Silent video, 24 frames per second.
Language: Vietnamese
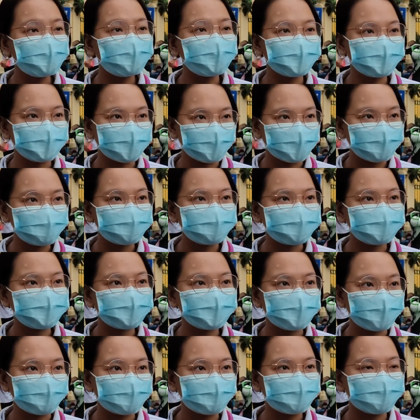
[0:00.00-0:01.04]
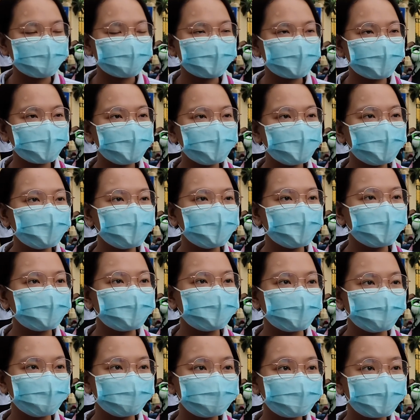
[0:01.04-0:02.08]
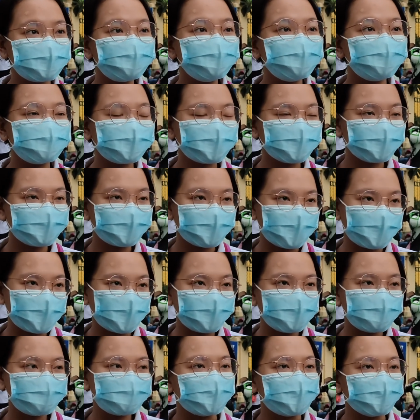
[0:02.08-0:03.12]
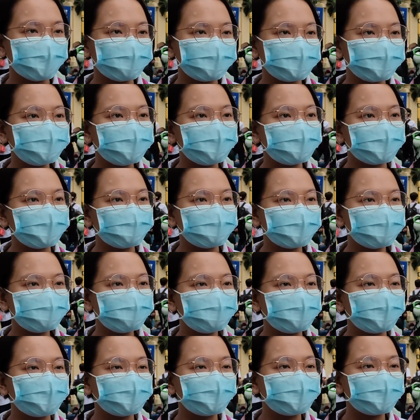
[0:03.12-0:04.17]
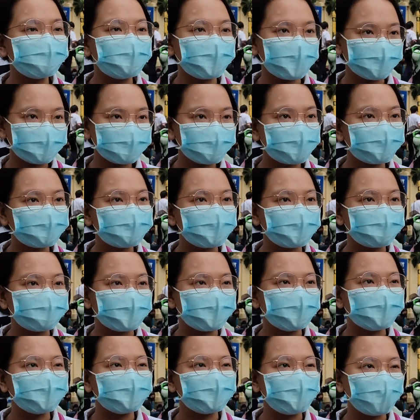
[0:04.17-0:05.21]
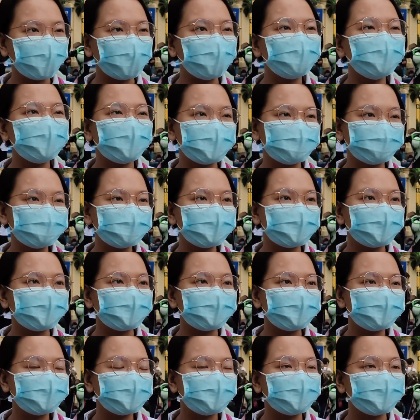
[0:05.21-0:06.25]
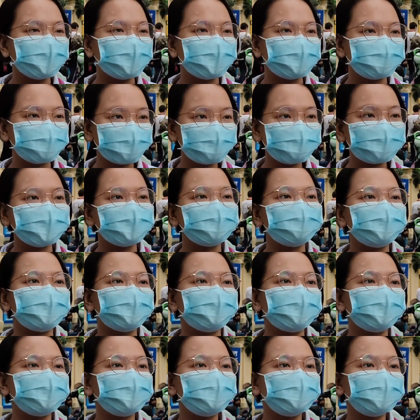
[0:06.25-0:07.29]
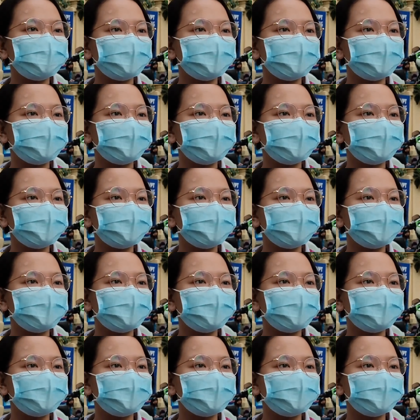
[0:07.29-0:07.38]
nếu mà mình giỏi mình sẽ nhận ra được cái uh, nữ tính của tác giả mọi người chỉ cần làm cái phần cơ bản thôi thì em nghĩ là đủ điểm để uh, tốt nghiệp rồi